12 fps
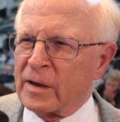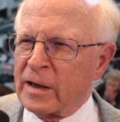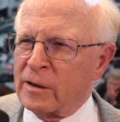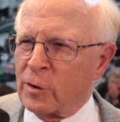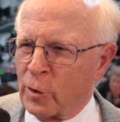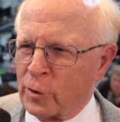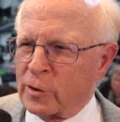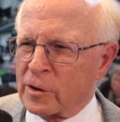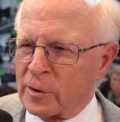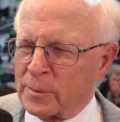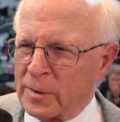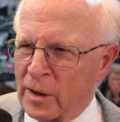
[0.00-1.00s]
in
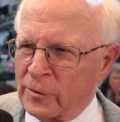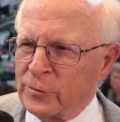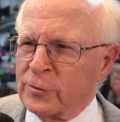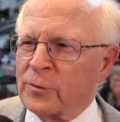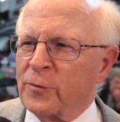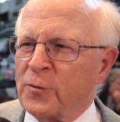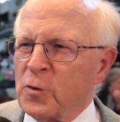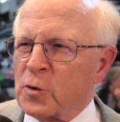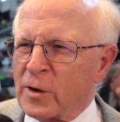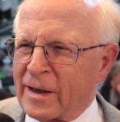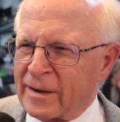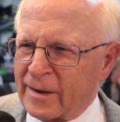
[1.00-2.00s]
eurem Land für
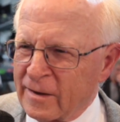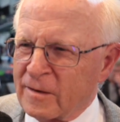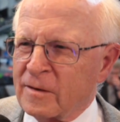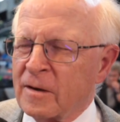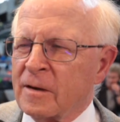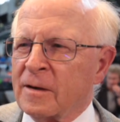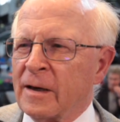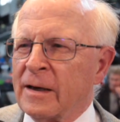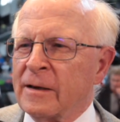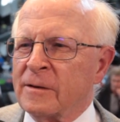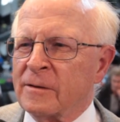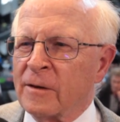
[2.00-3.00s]

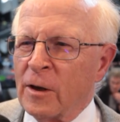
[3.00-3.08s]
Gerechtigkeit,